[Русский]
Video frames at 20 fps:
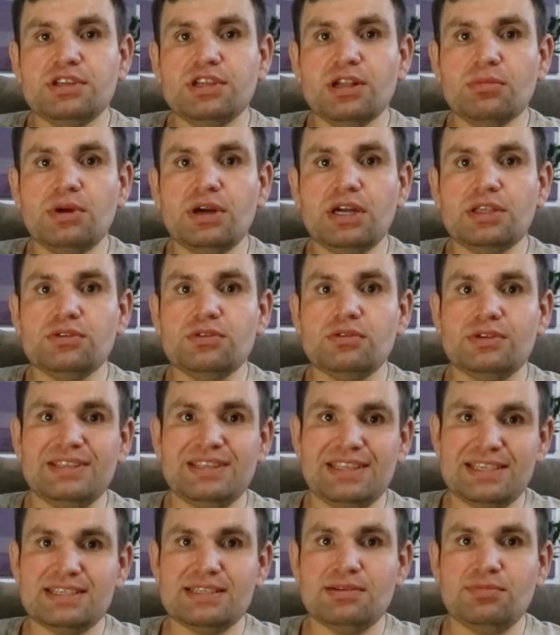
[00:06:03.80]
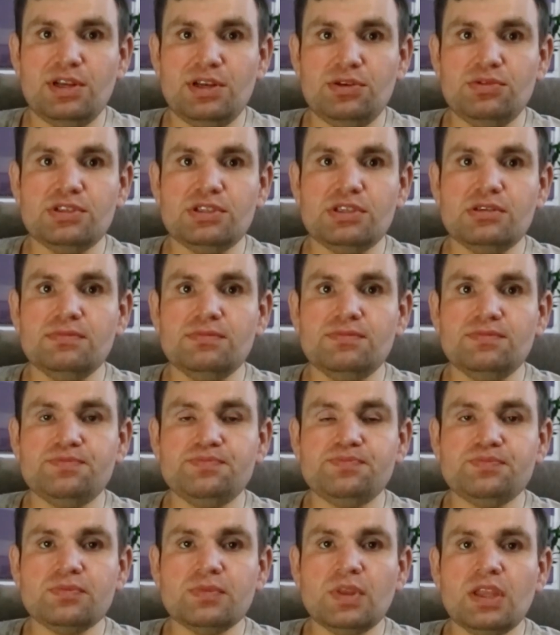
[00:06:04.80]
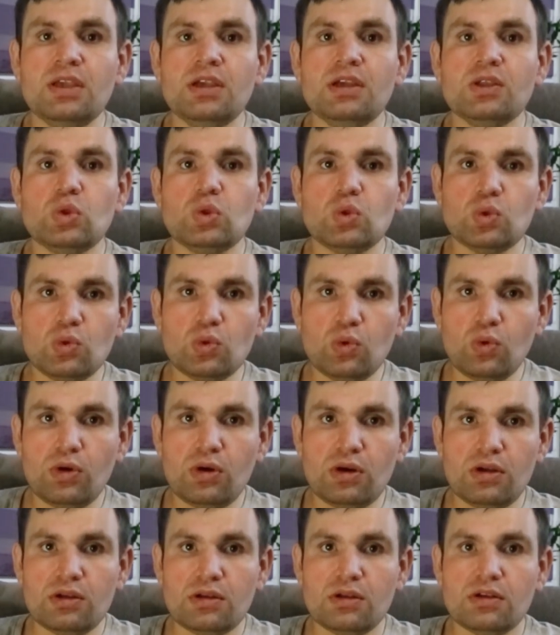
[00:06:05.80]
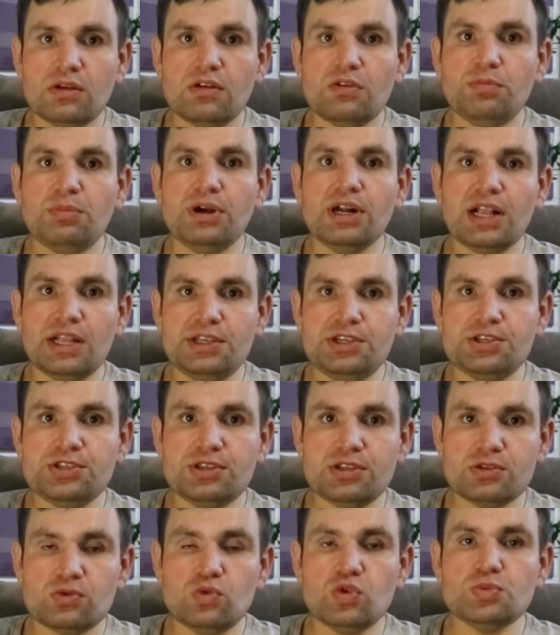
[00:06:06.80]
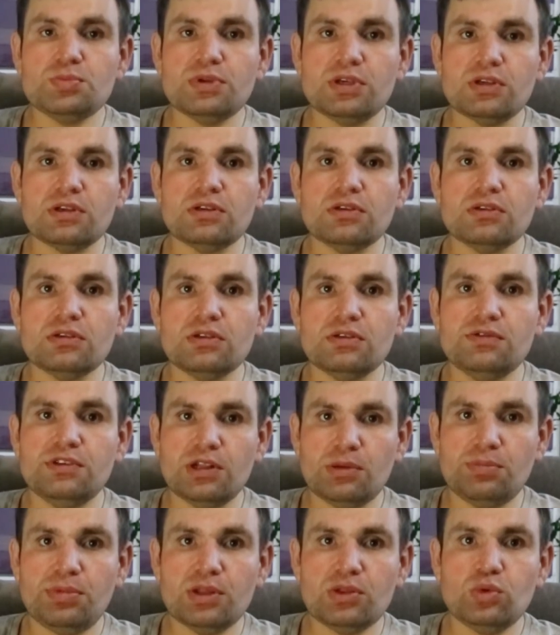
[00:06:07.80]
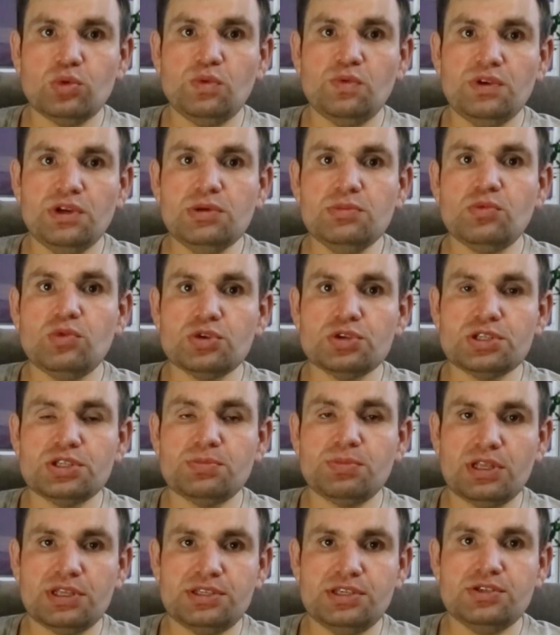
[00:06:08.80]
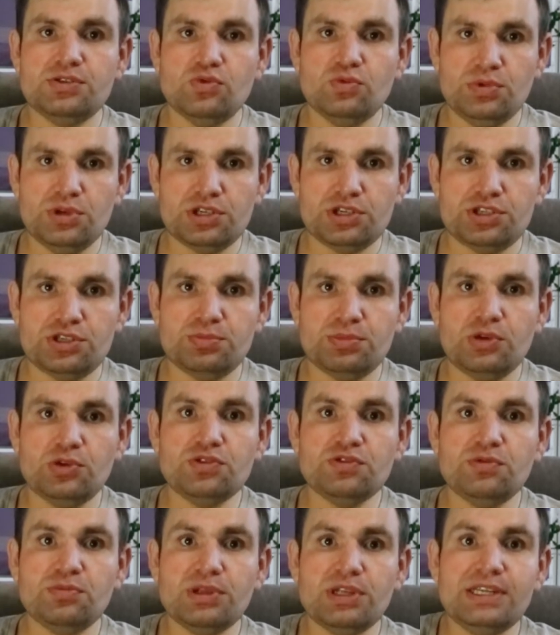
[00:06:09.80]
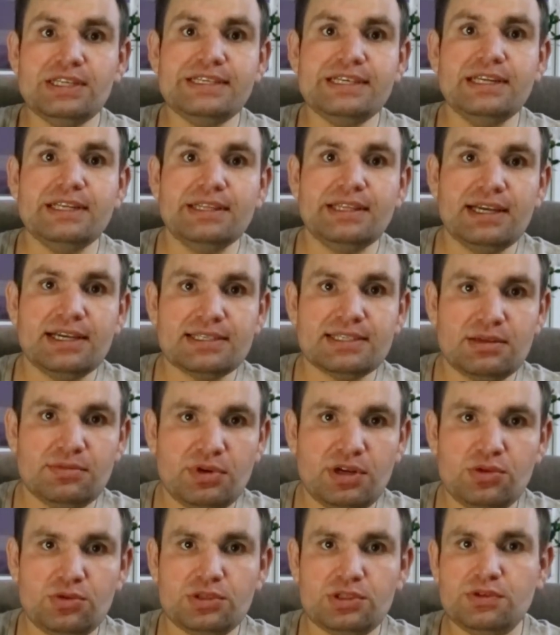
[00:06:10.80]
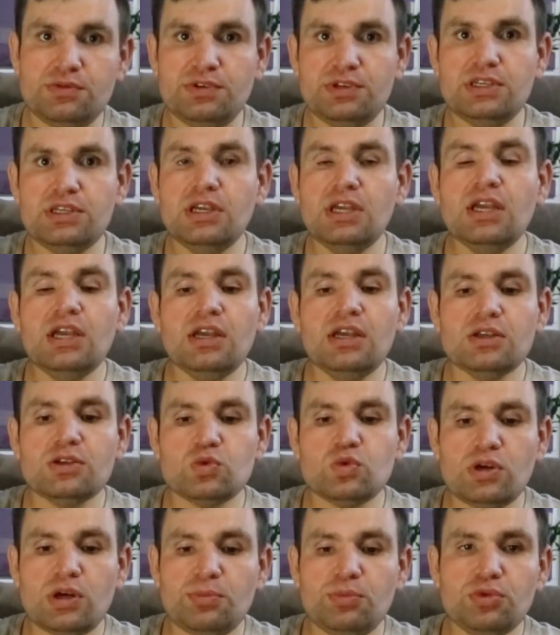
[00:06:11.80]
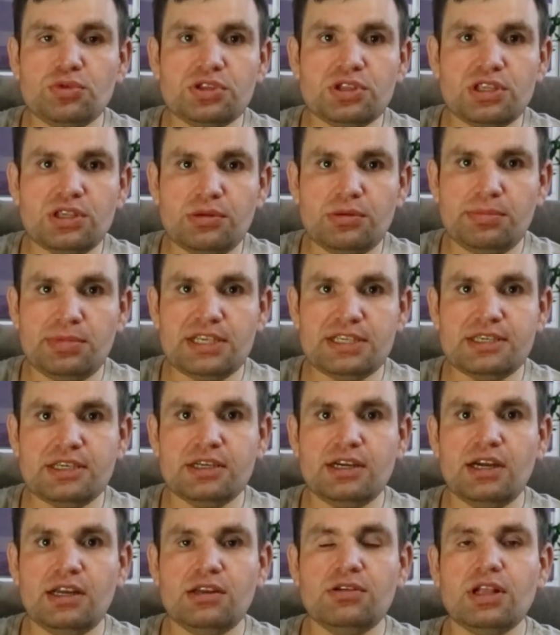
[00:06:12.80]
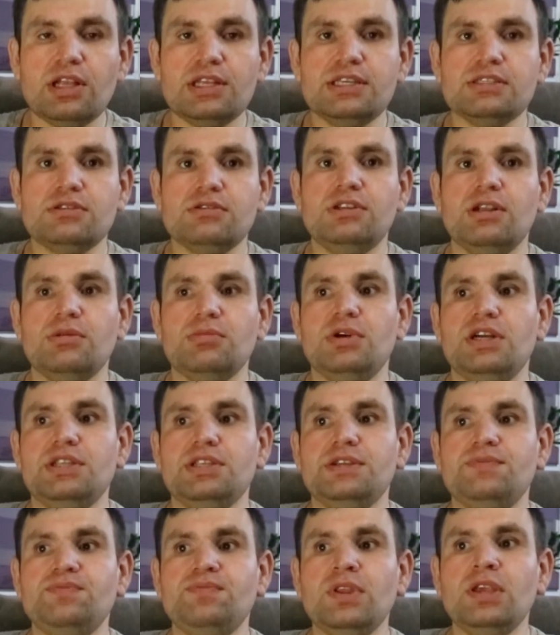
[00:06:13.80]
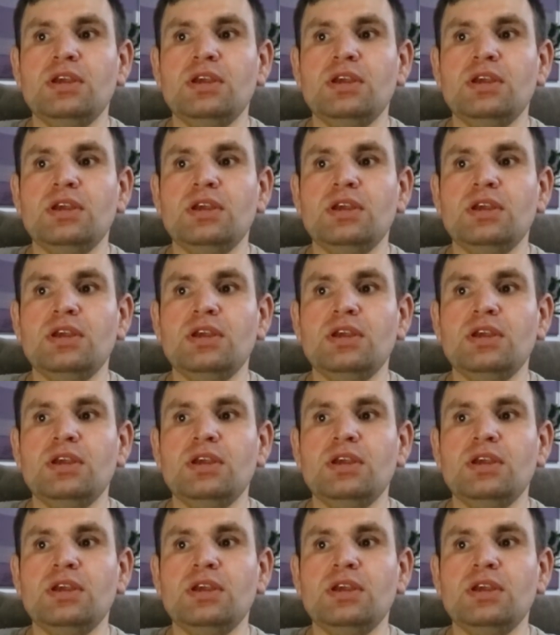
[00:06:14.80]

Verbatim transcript: в Германию на самолете, то в пограничной службе в аэропорту вы можете просить убежище, потому что вы прилетели на самолете, вы сухопутно не пересекали границы Германии,